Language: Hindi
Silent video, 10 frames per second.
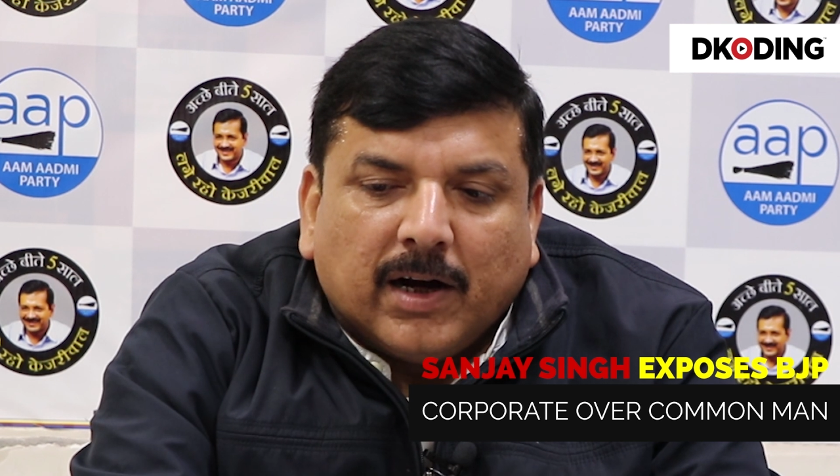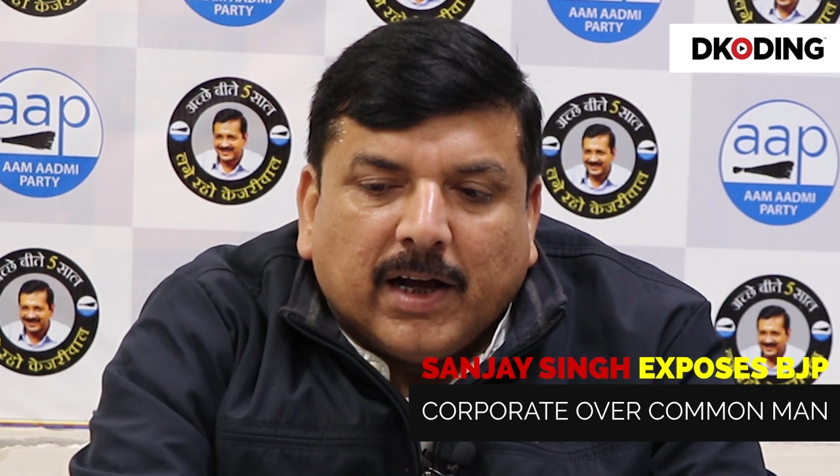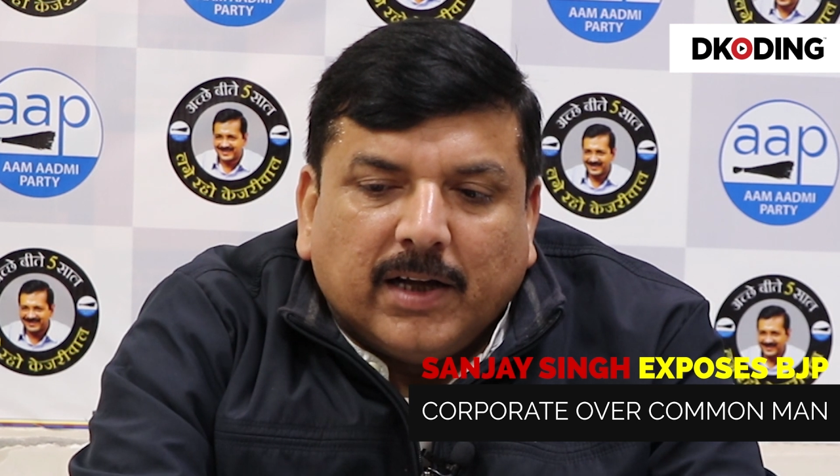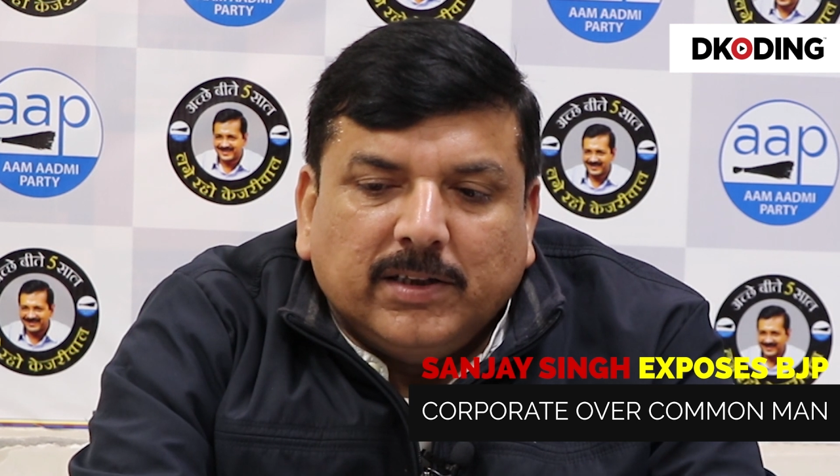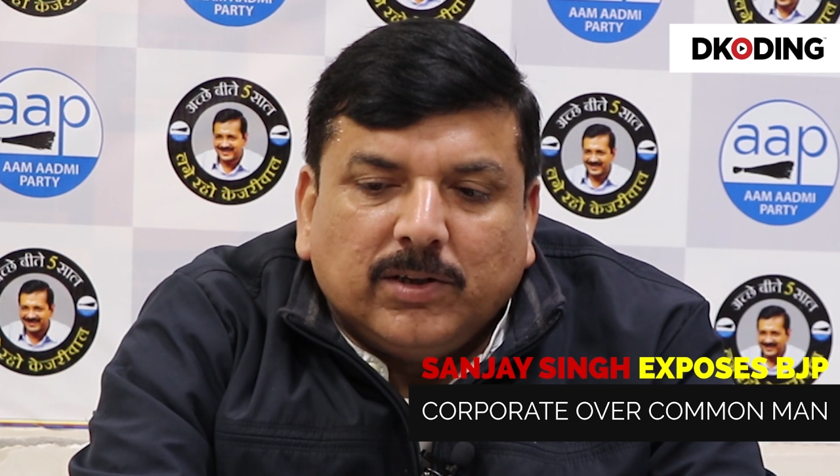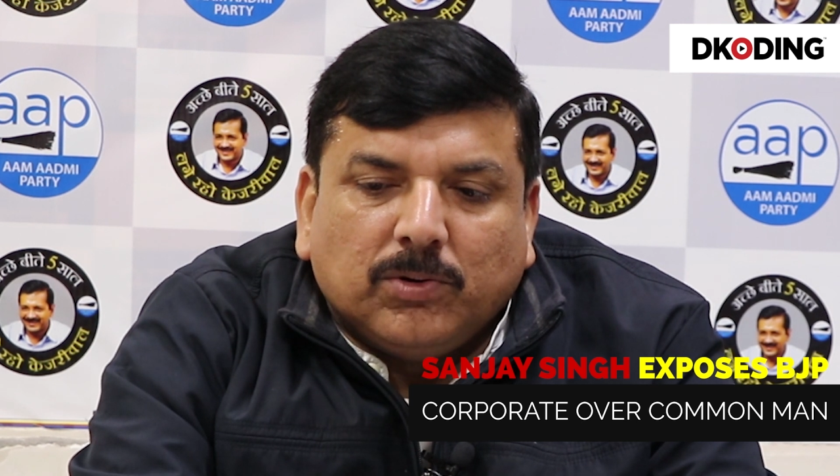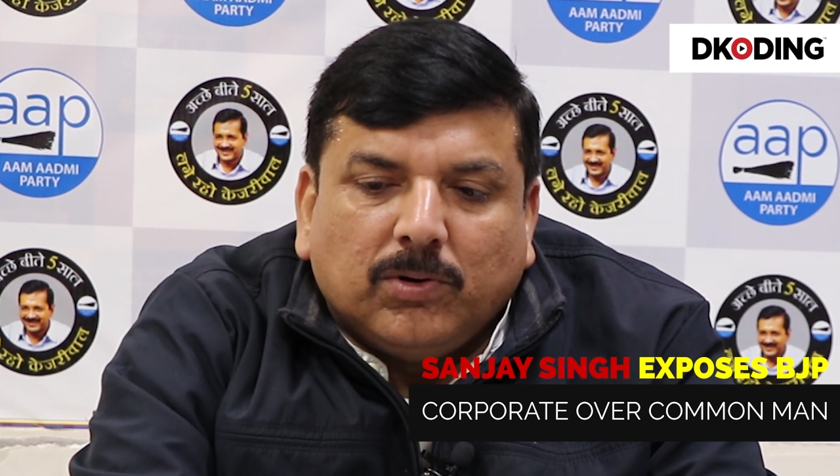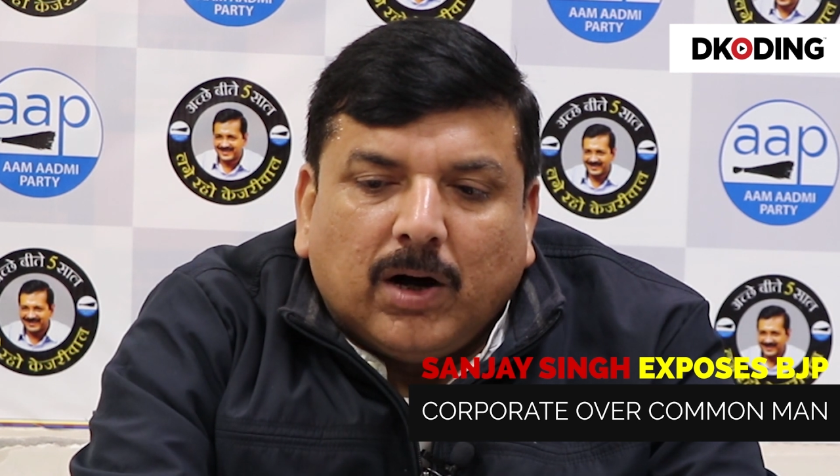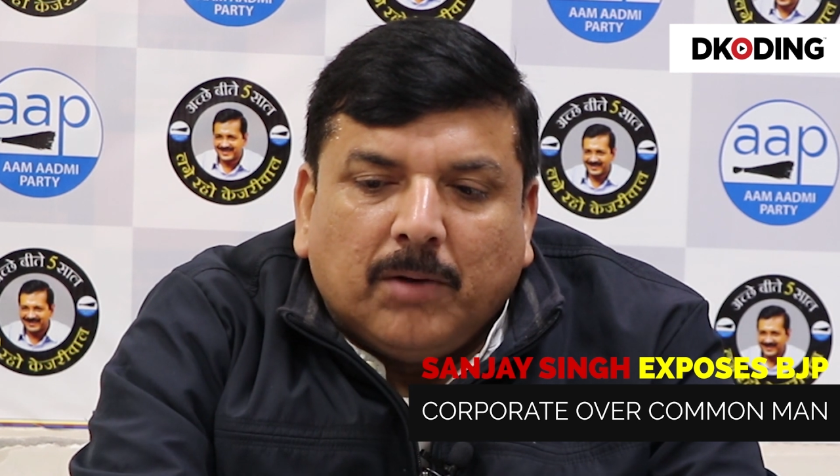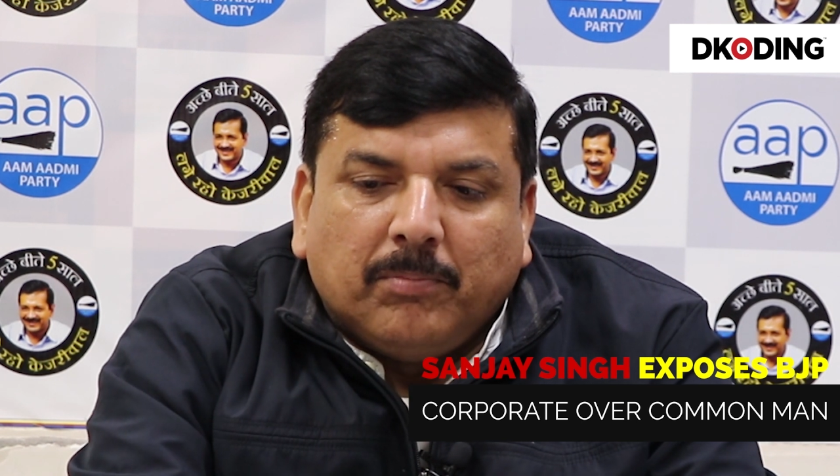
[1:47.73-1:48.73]
अडानी
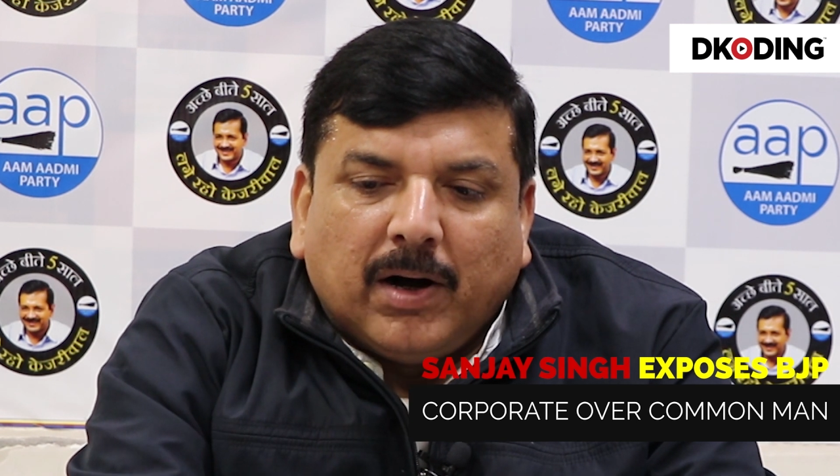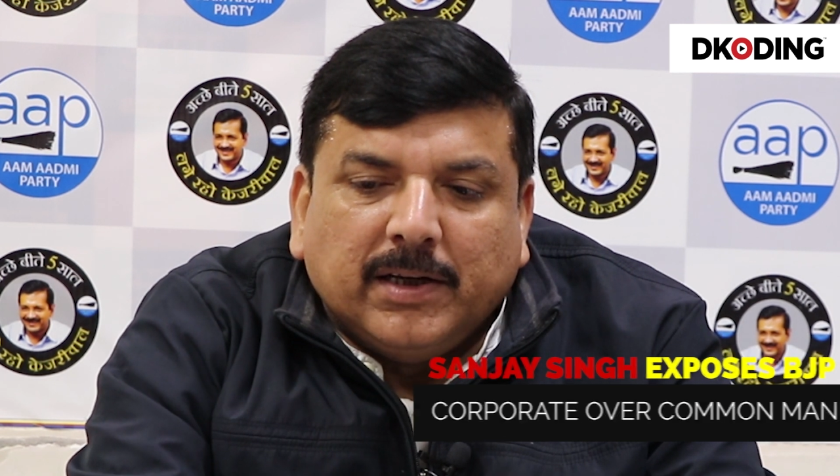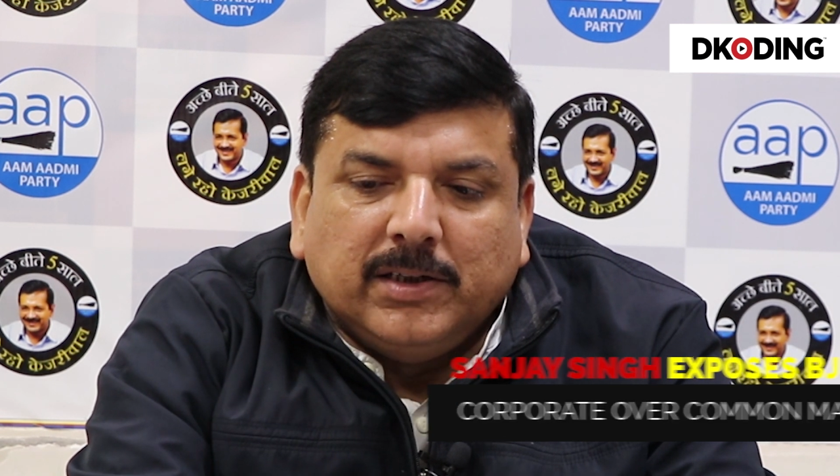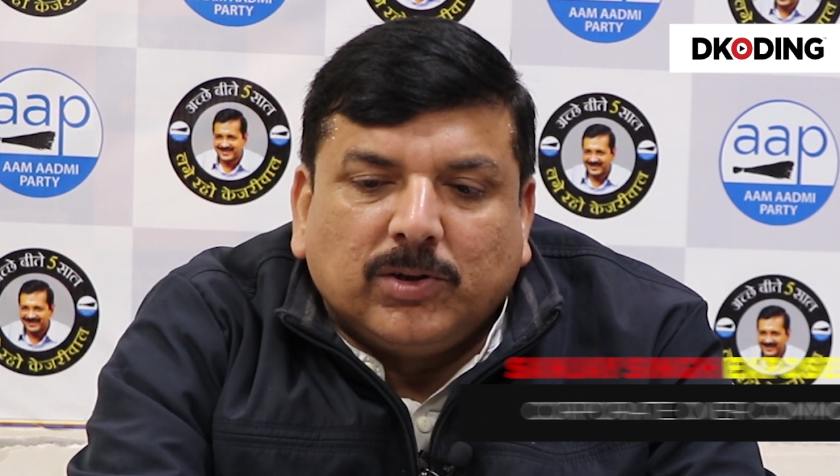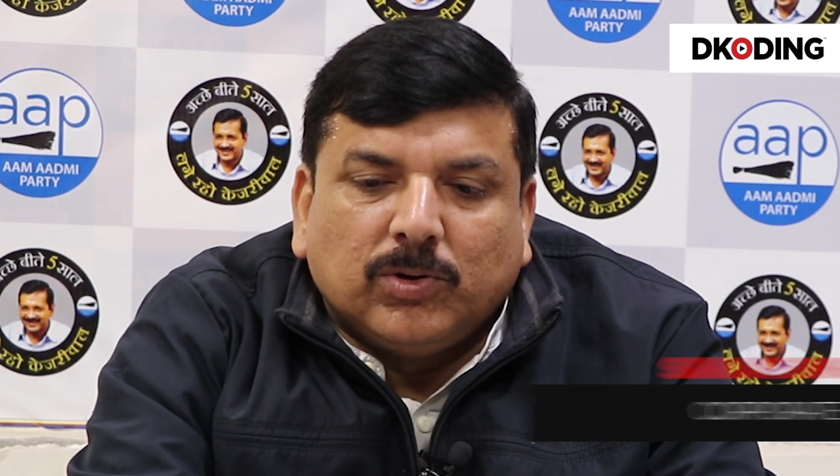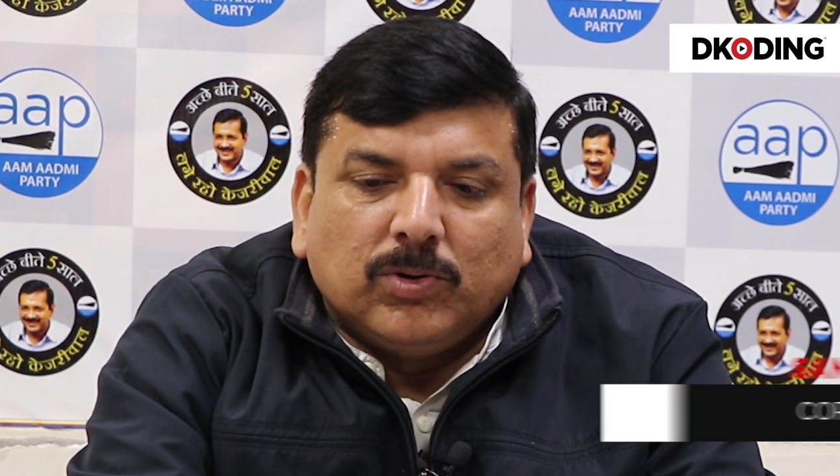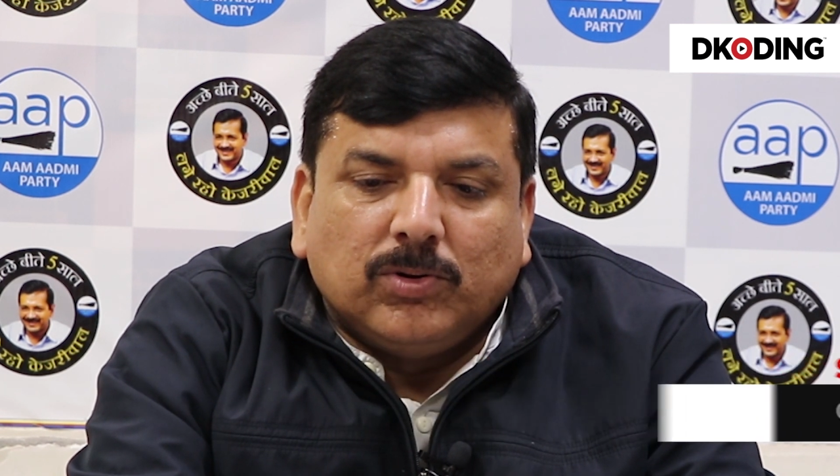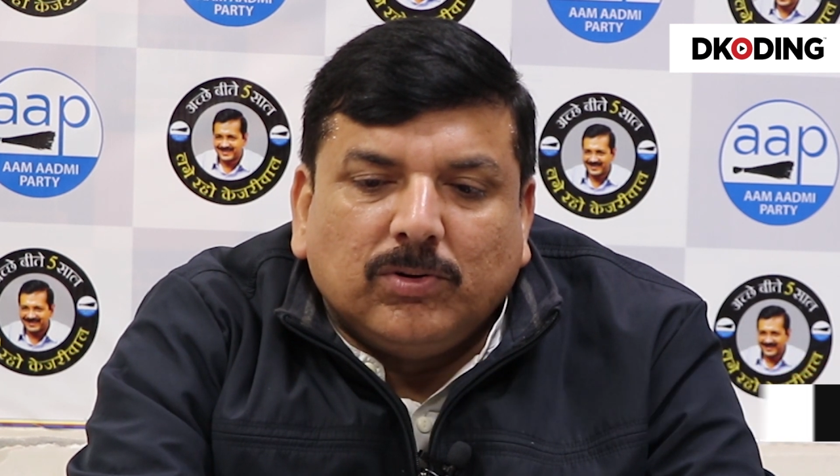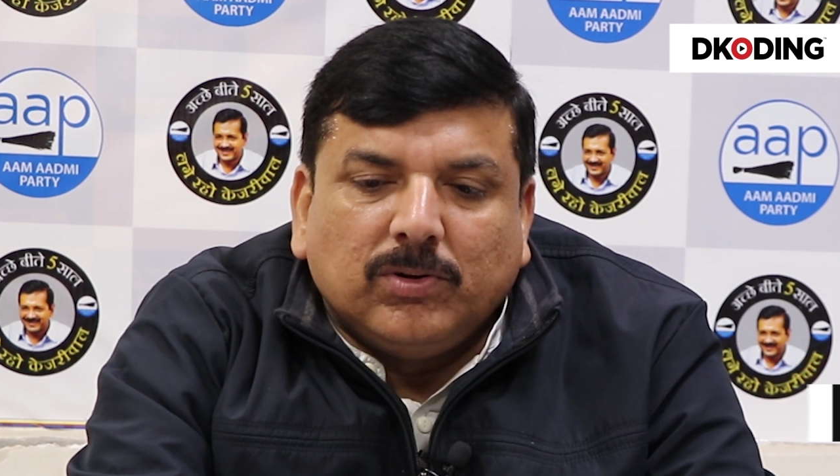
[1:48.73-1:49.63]
को अंबानी को